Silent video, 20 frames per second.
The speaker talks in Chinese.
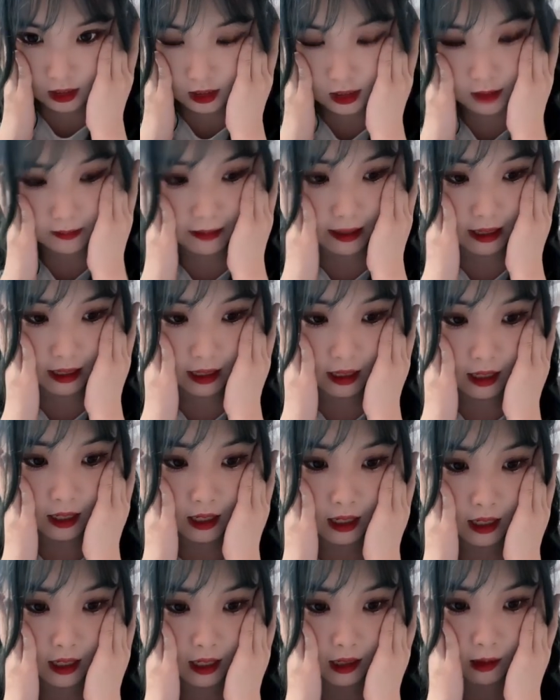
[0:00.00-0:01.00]
是吧？
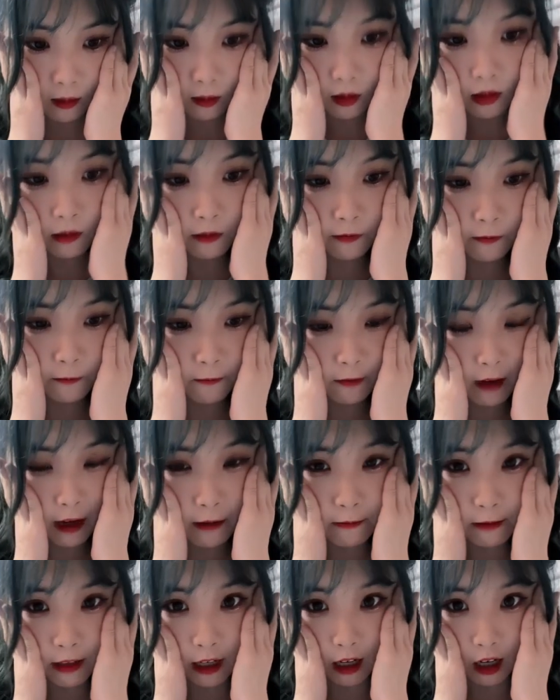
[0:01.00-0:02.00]
我又
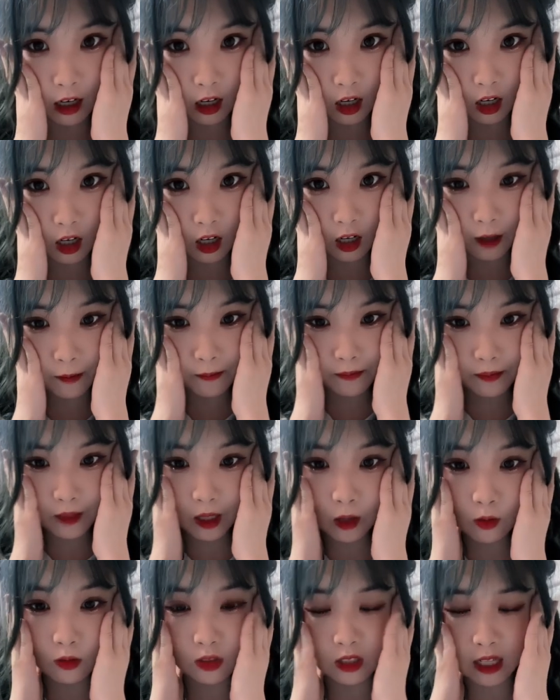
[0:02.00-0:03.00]
发不了，
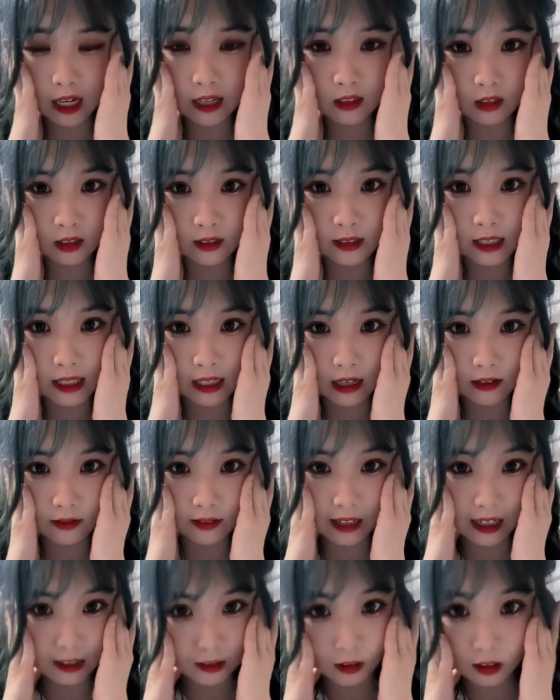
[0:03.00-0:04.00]
那我还能在哪
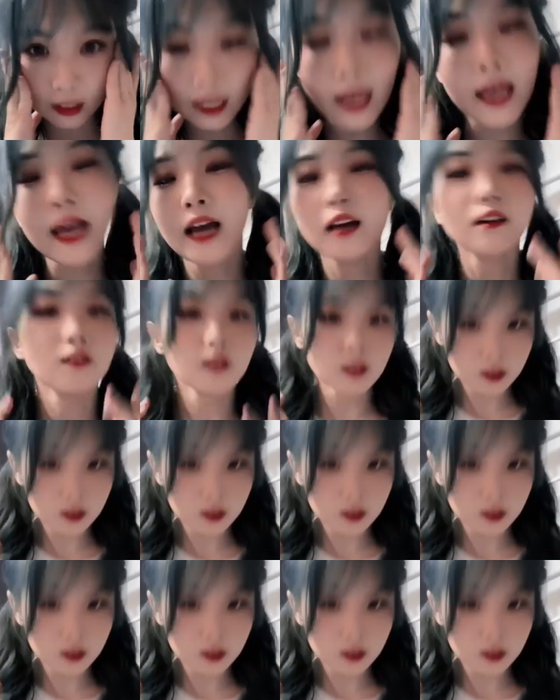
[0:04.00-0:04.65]
发？口袋呀，